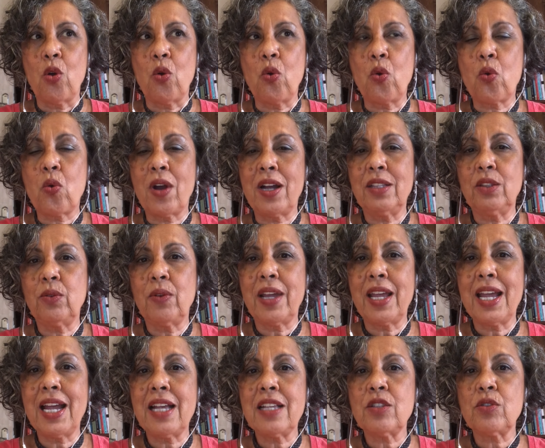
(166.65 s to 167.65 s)
o quadro
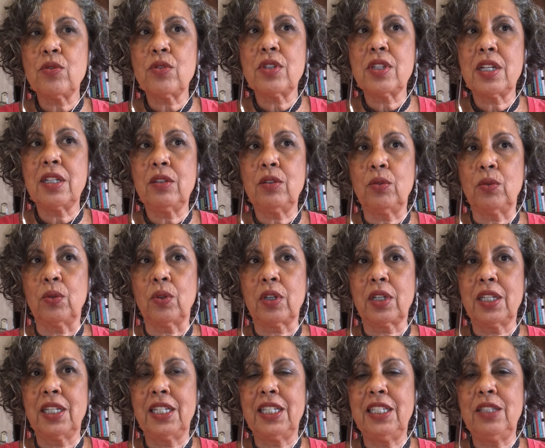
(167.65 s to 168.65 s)
é assustador
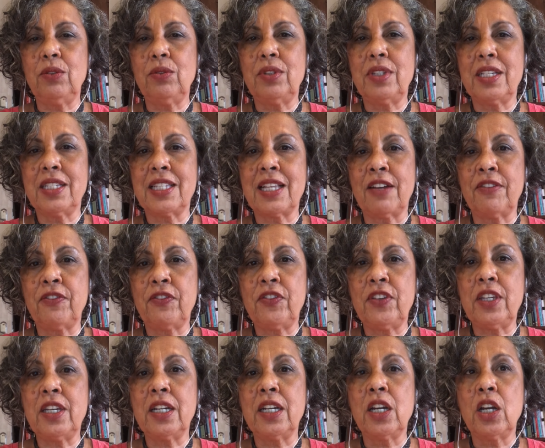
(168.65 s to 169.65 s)
e nos
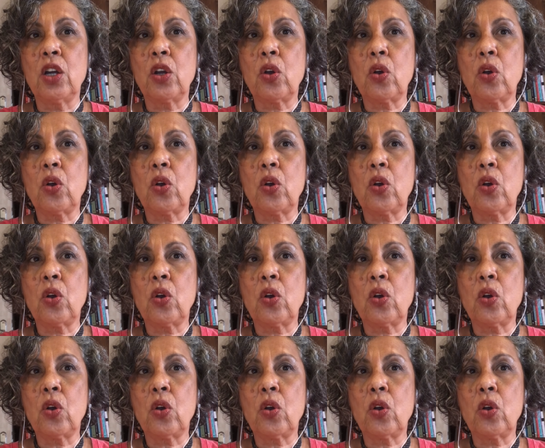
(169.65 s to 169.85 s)
desafia